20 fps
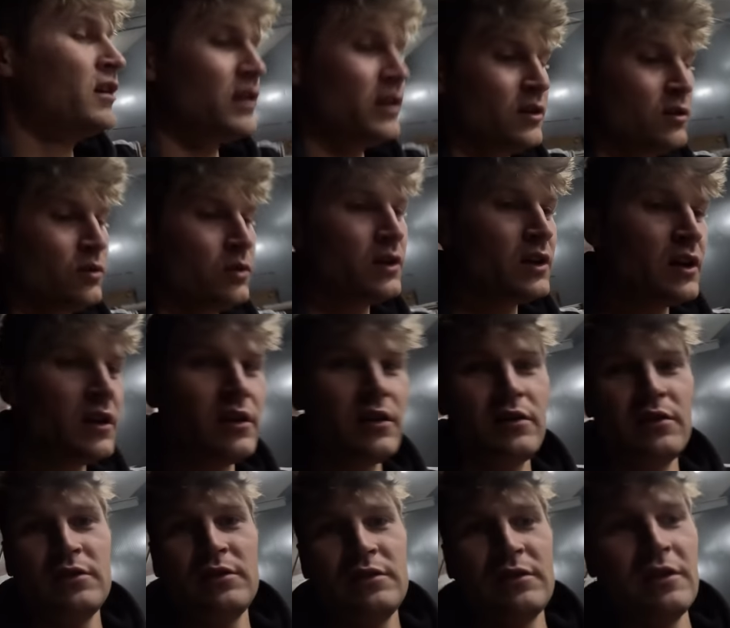Der Lona
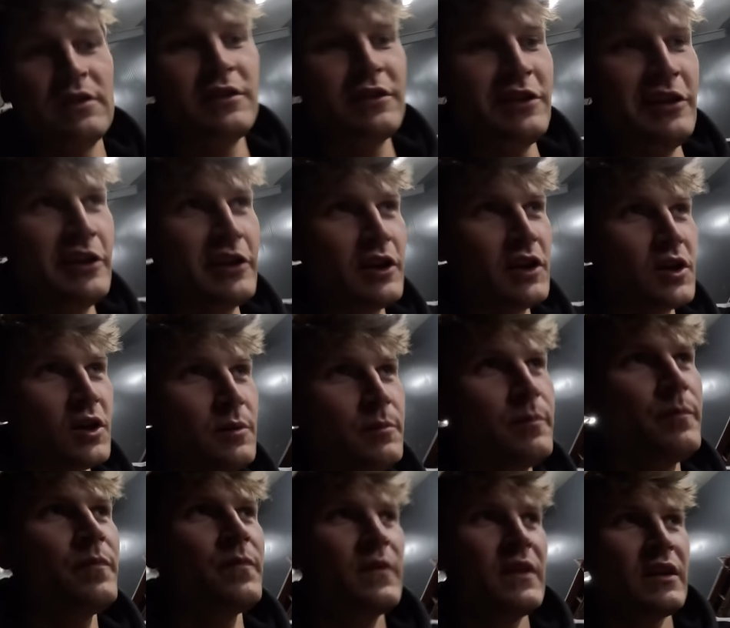ist äh, nicht
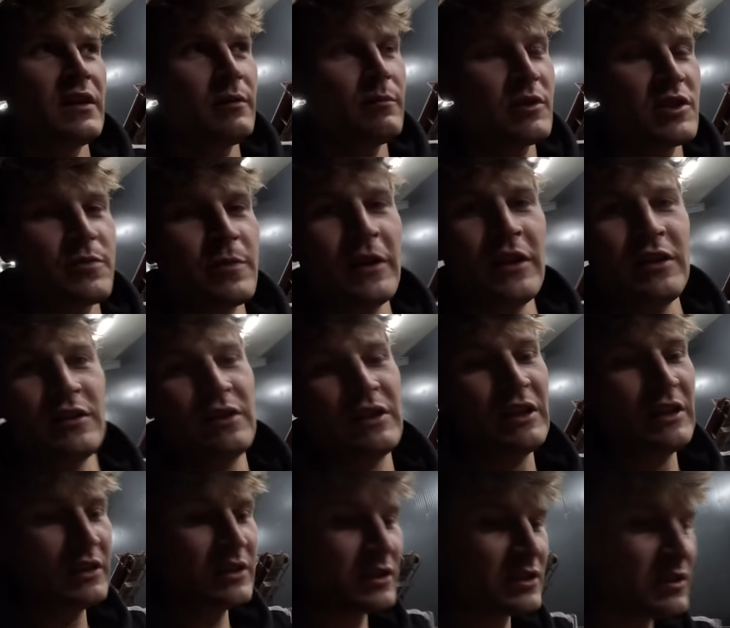gekommen. Dementsprechend
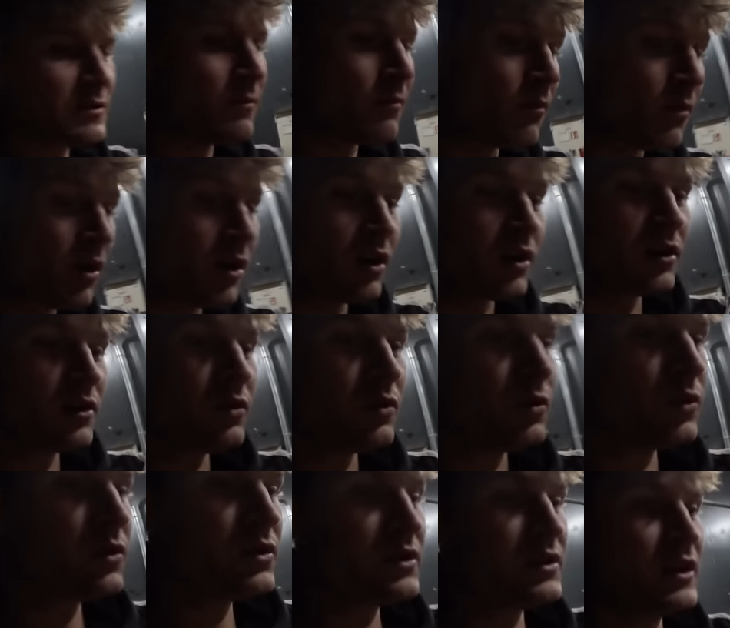geht das morgen
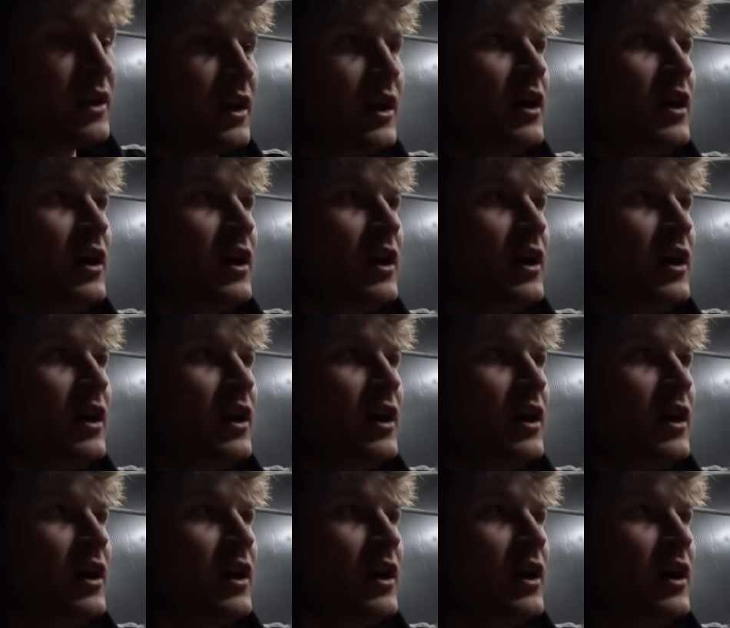los.